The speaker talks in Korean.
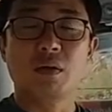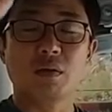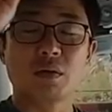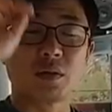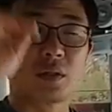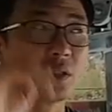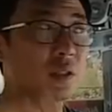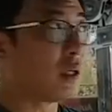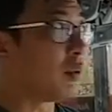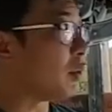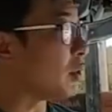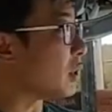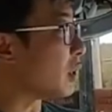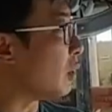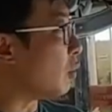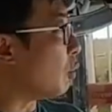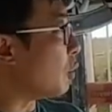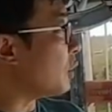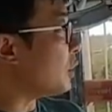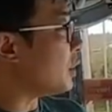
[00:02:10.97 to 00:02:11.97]
그러다
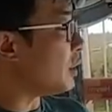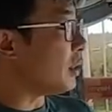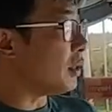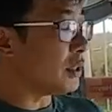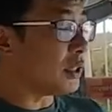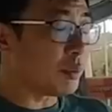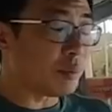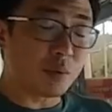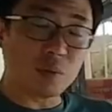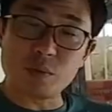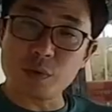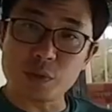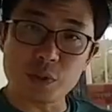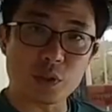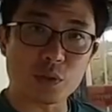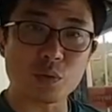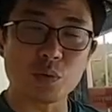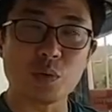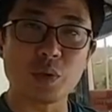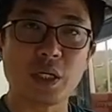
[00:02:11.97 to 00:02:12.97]
보니까 오리지널 제품으로
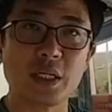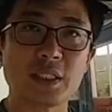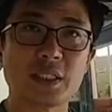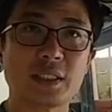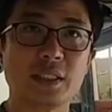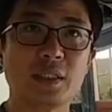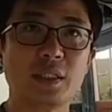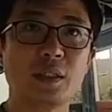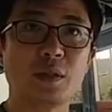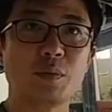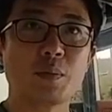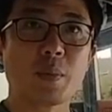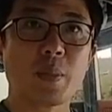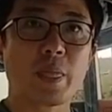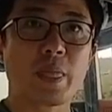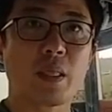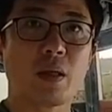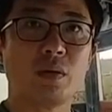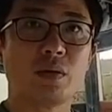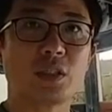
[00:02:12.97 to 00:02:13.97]
시공하신
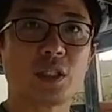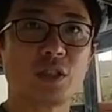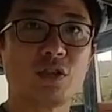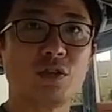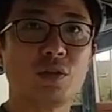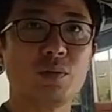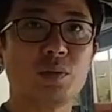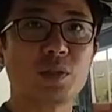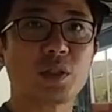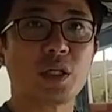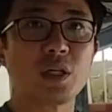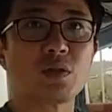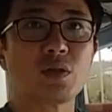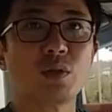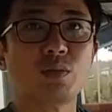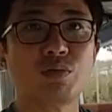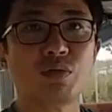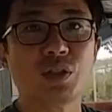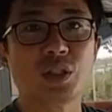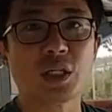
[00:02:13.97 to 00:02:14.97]

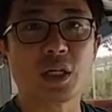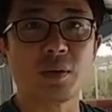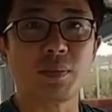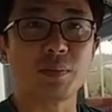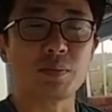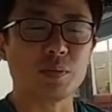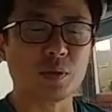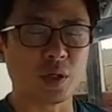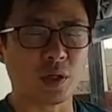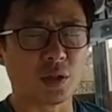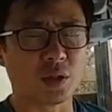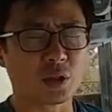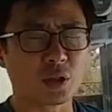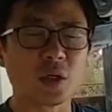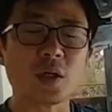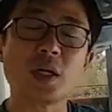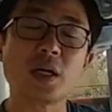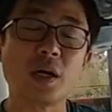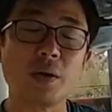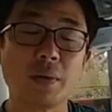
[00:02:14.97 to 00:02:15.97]
차주님들께서
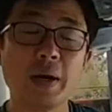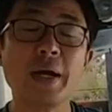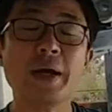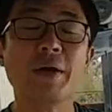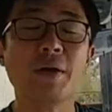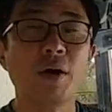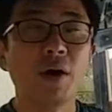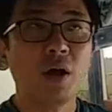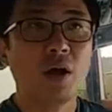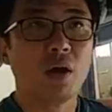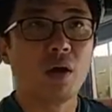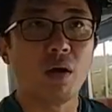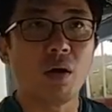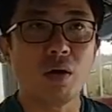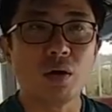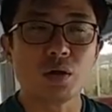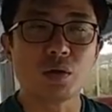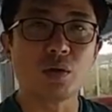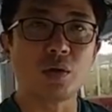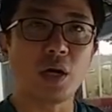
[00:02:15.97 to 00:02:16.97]
전화가 와요.
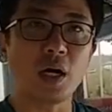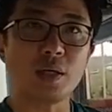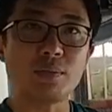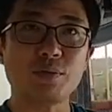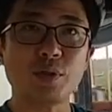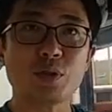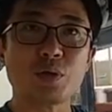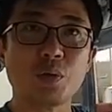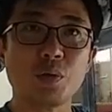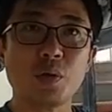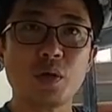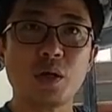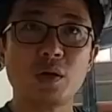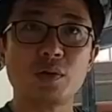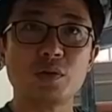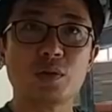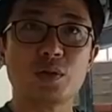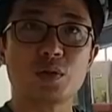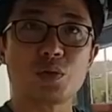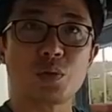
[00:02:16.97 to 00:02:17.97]
이거 하부에서
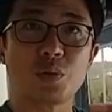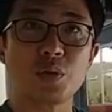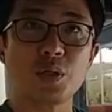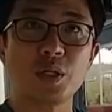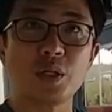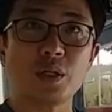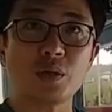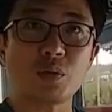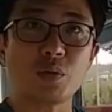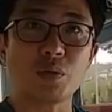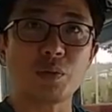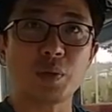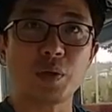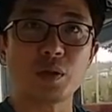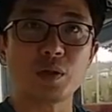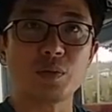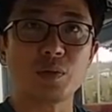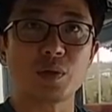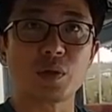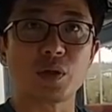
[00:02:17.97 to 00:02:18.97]
올라오는 소리,
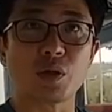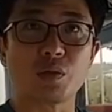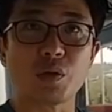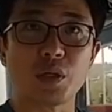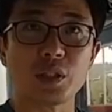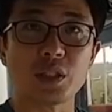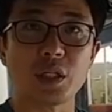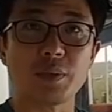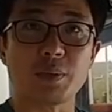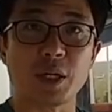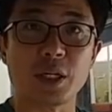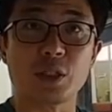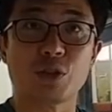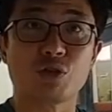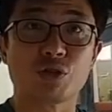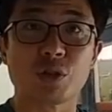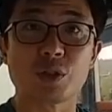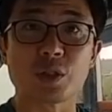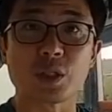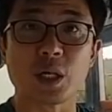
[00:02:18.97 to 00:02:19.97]
공명음 이런 게 굉장히 많이
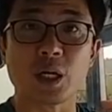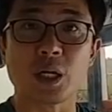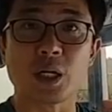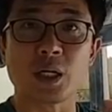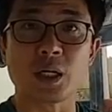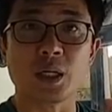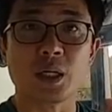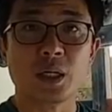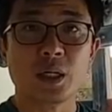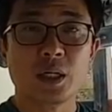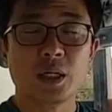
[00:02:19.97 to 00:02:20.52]
줄었다.